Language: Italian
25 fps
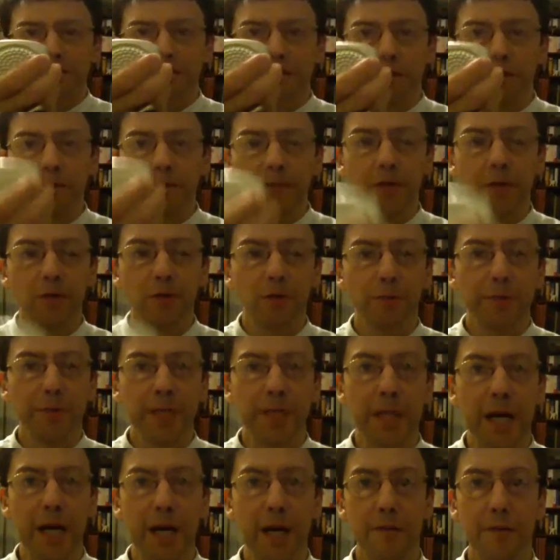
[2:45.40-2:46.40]
di come
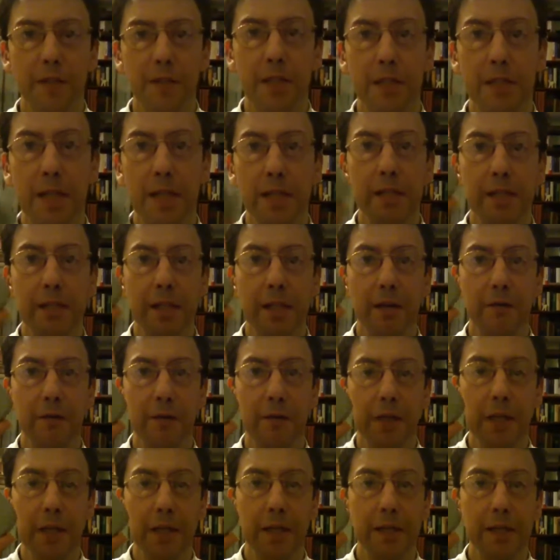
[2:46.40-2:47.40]
illuminarvi senza
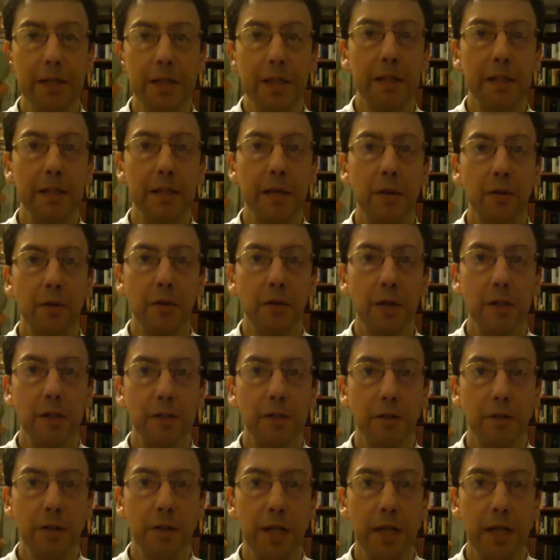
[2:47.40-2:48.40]
fili senza
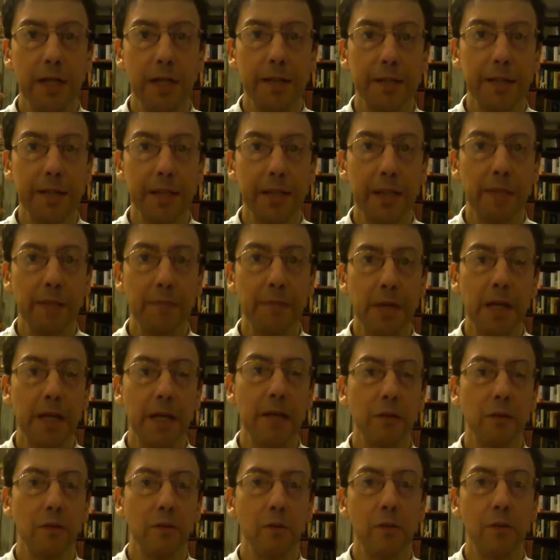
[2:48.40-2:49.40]
connessioni elettriche
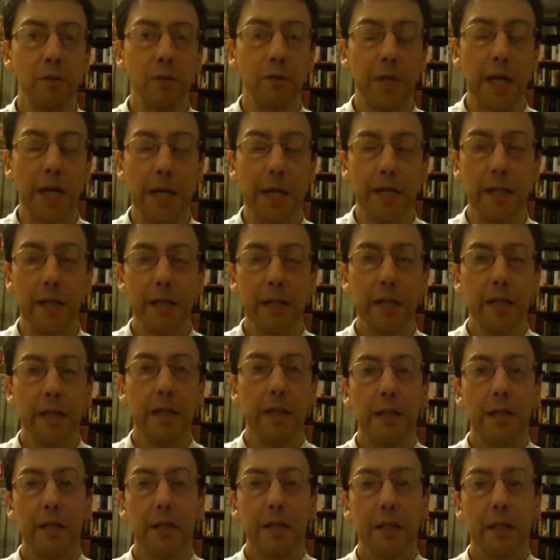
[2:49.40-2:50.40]
magari in un luogare
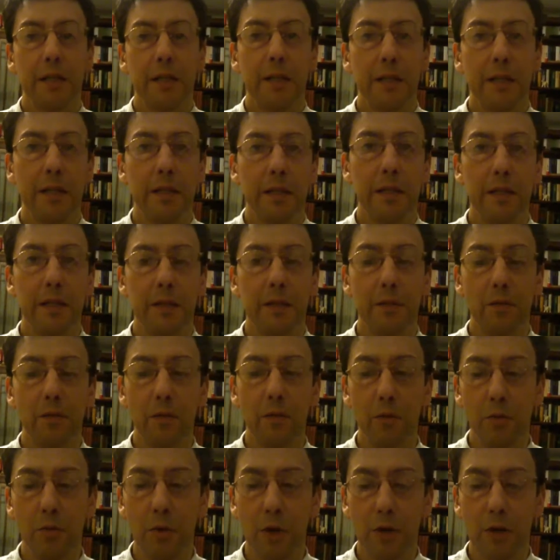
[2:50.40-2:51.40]
eh, in
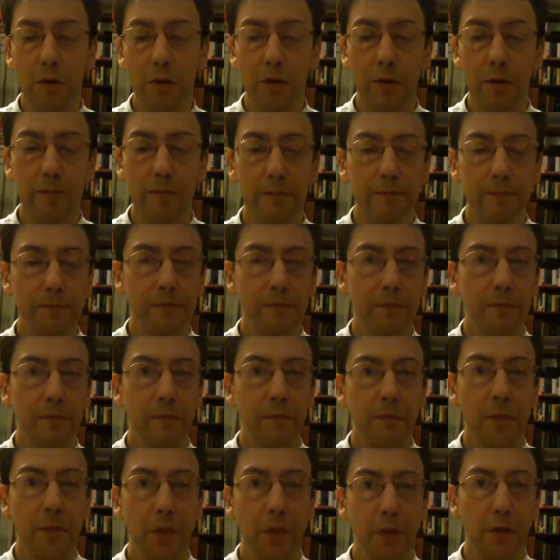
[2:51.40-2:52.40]
un luogo
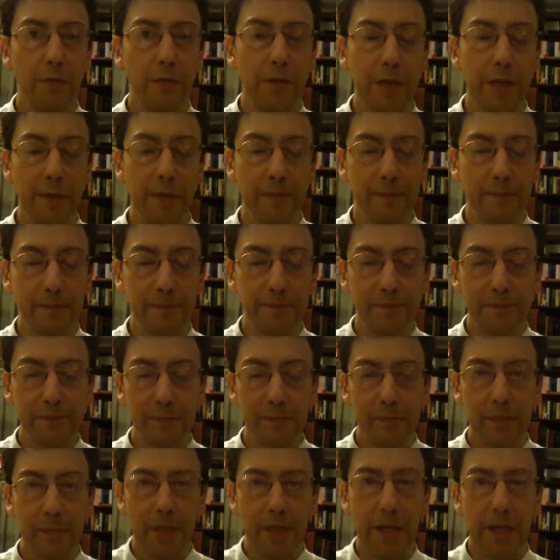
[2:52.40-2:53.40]
dove
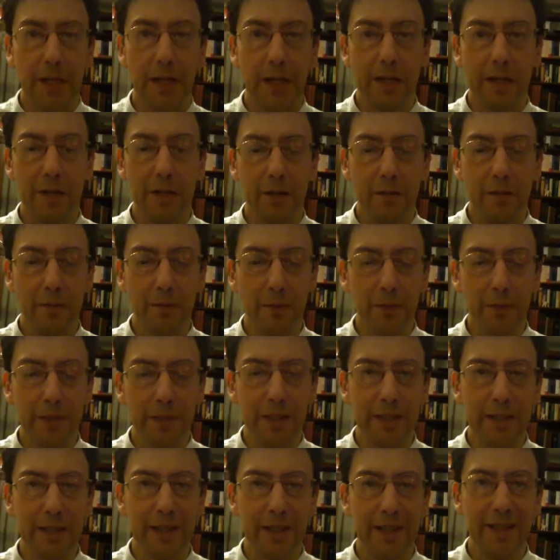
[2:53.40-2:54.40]
eh, non
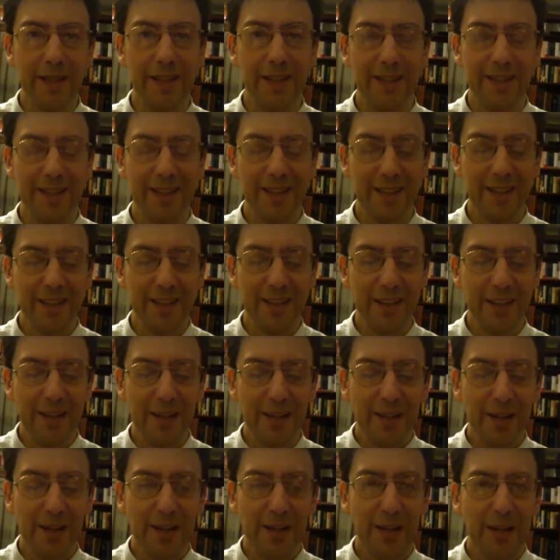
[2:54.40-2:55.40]
potete
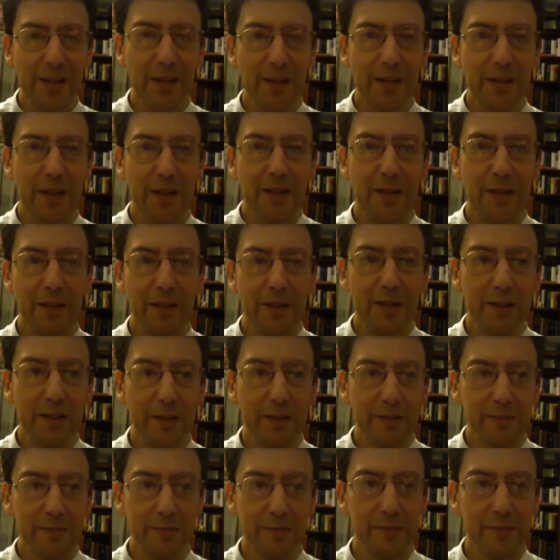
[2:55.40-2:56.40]

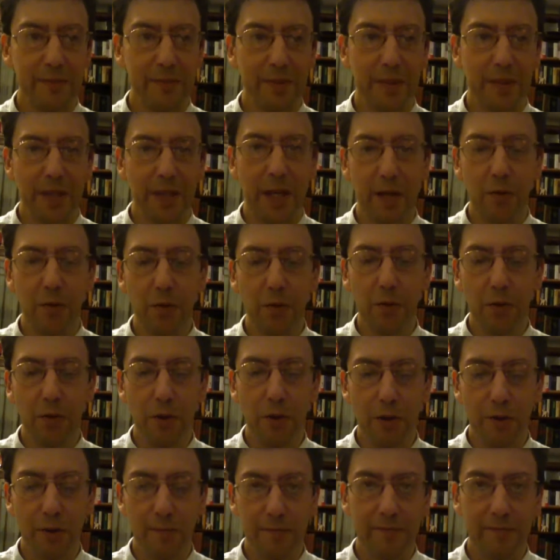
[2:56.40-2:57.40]
eh, a
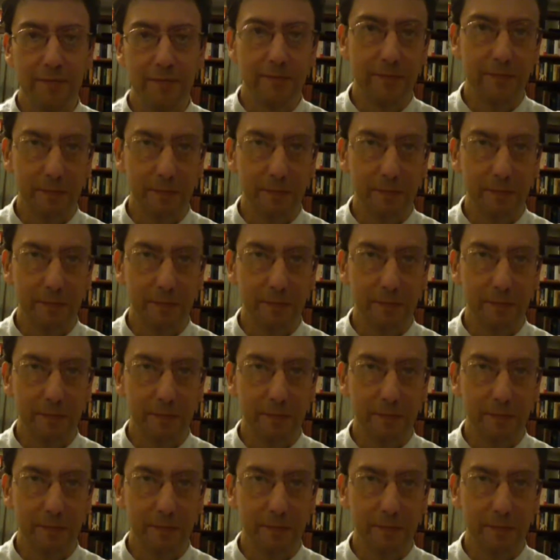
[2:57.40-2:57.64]
lungo